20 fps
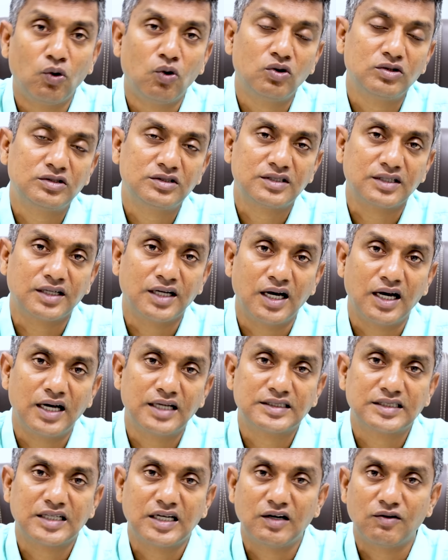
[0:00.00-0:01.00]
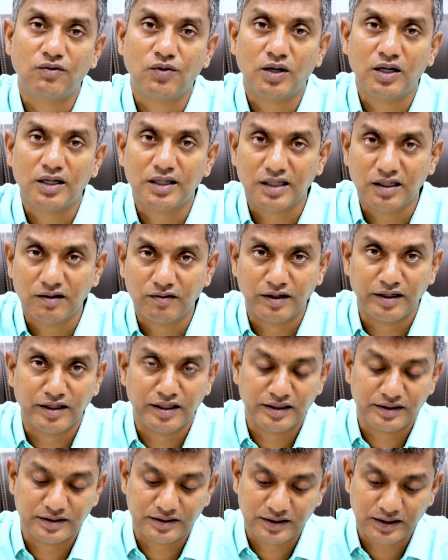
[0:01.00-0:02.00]
போஸ்ட் காசா வார்
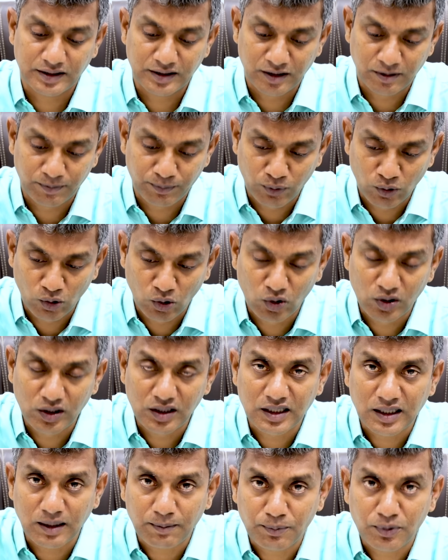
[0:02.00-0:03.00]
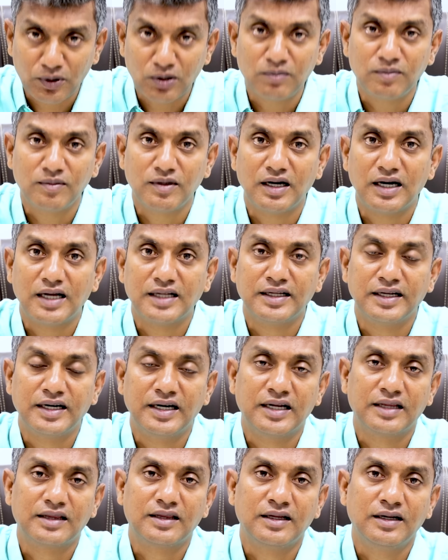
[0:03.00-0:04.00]
கவர்னன்ஸ் இந்த போருக்கு அப்புறம் அந்த
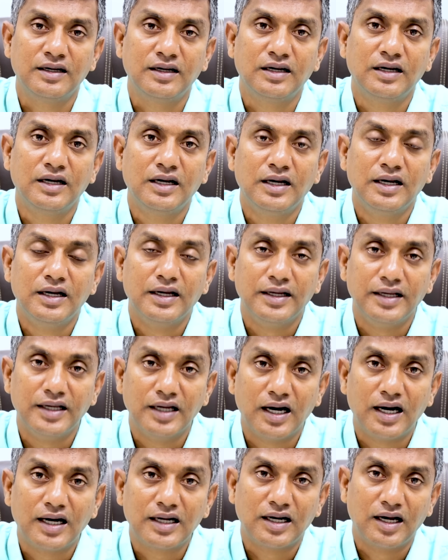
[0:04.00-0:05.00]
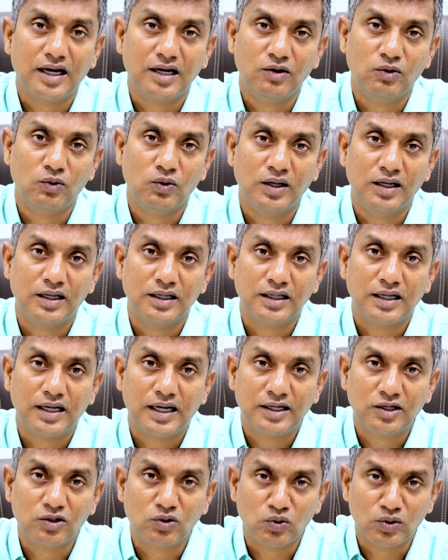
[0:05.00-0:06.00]
இடத்த யார் ஆளுவா
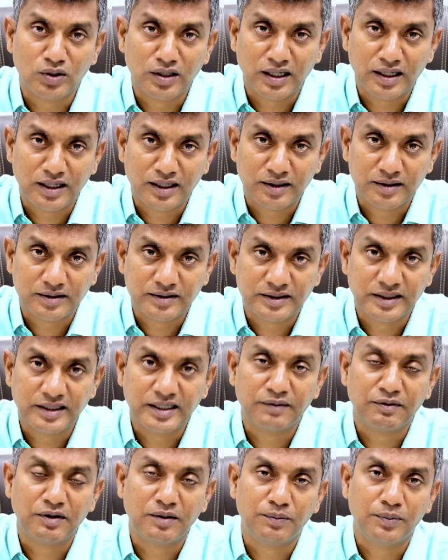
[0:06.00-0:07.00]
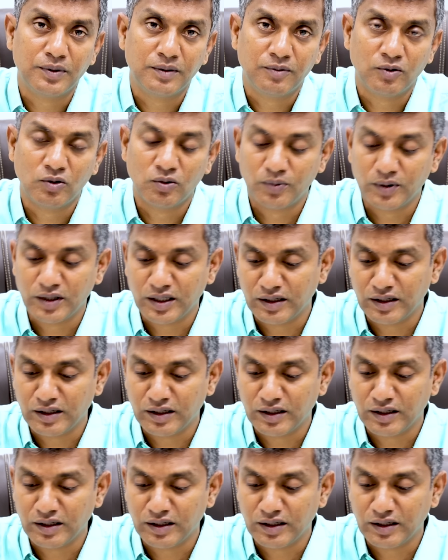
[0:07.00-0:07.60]
அதுக்குண்டான சீரமைப்பு இப்போ இப்போ